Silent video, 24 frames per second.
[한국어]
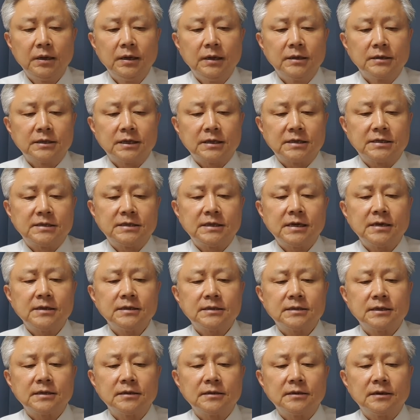자, 시장
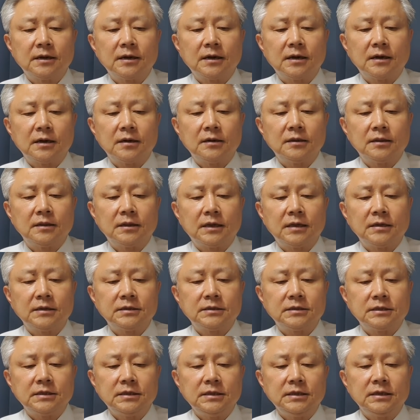선거가 끝난
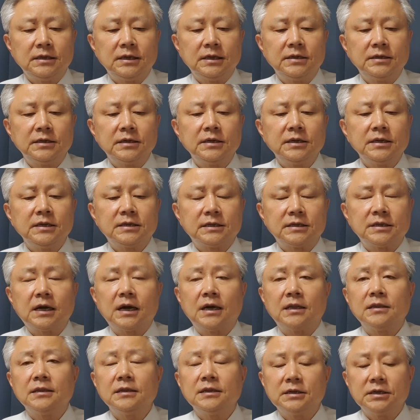지 2년이
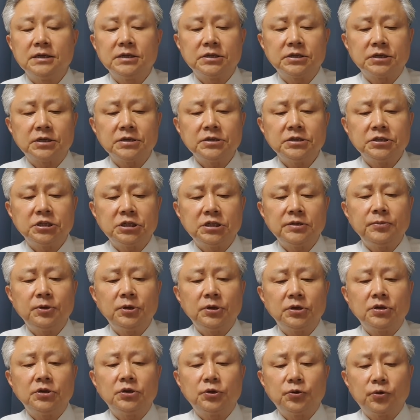지난
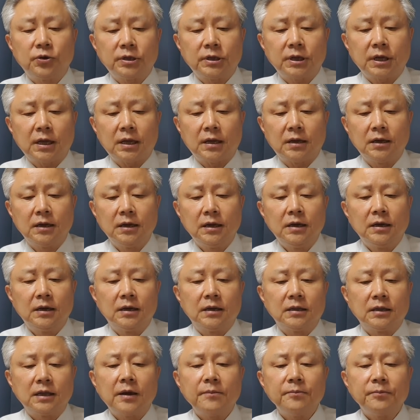2012년 2월달에
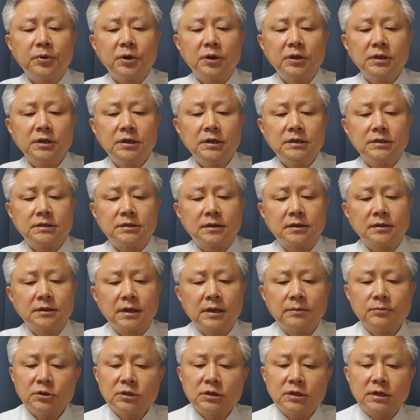남편이
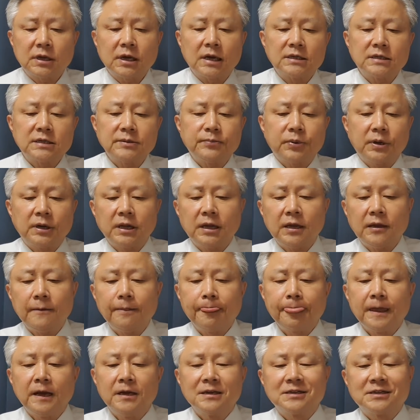성남시 게시판에
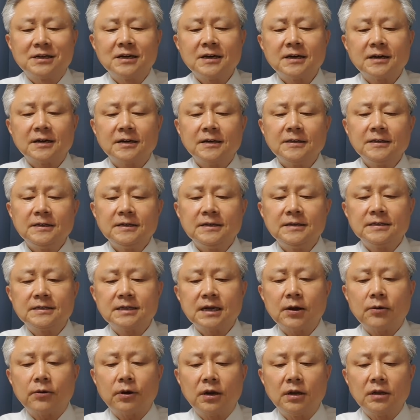측근
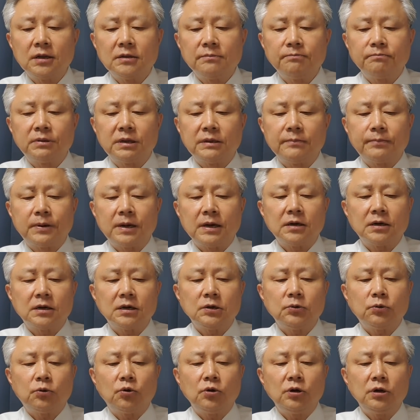인사 관련
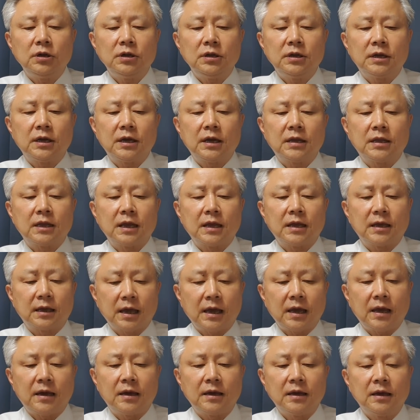비판글을 올리게 된
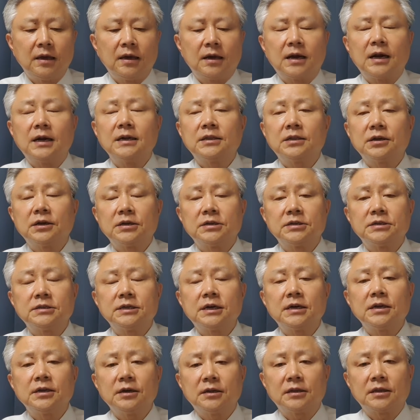게 갈등의
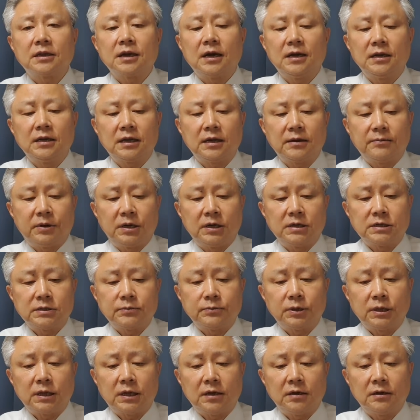시작이었다. 이렇게
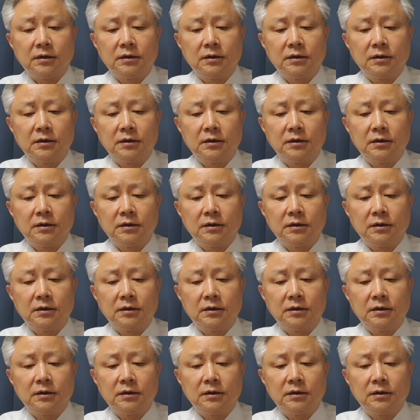말했습니다.